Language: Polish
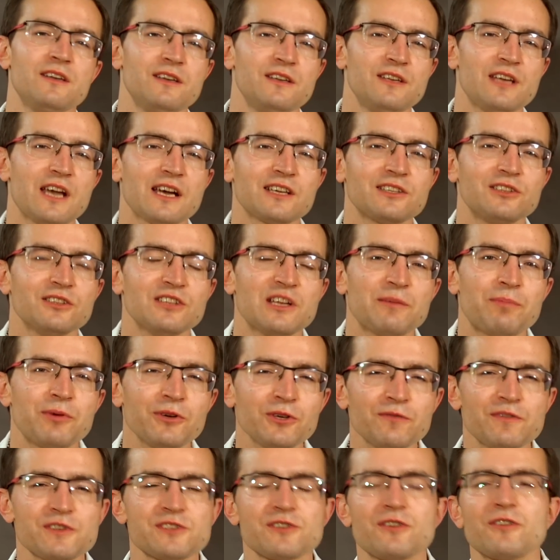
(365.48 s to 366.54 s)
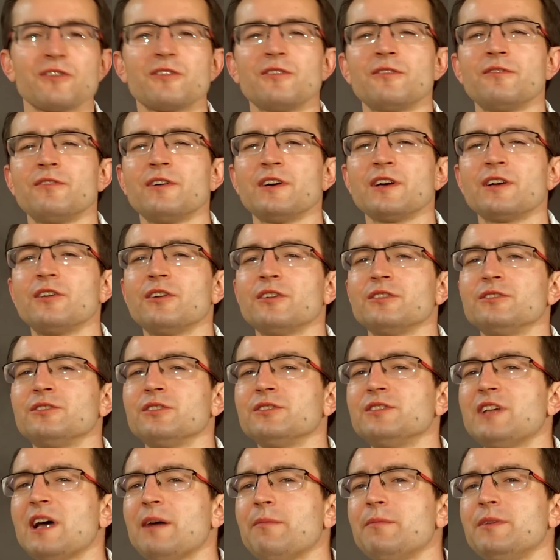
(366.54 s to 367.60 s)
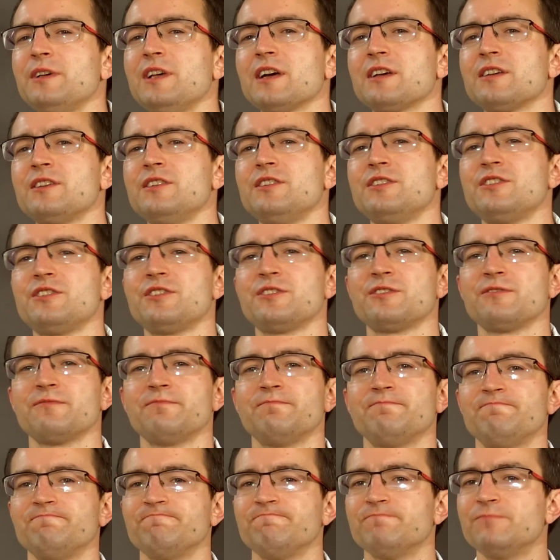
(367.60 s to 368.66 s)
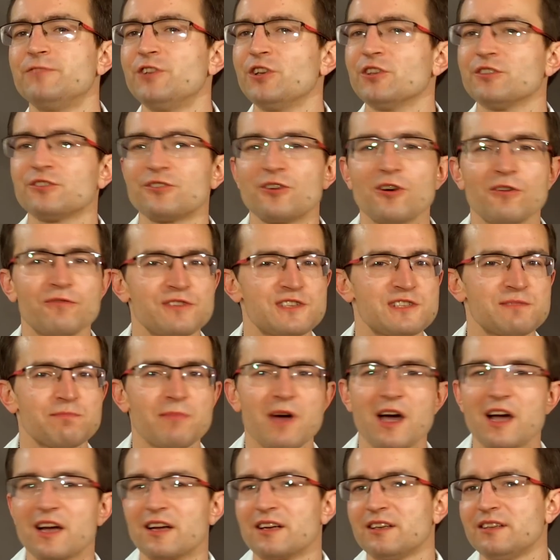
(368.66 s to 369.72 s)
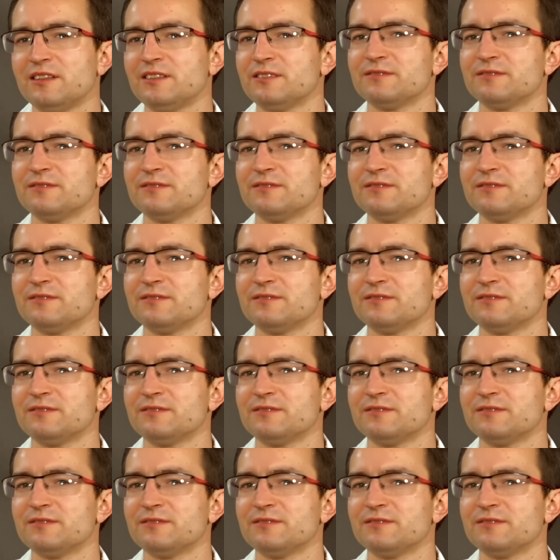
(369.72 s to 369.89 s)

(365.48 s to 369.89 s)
Jak do napoju wyskokowego dodamy jakiś wyjątkowy smak,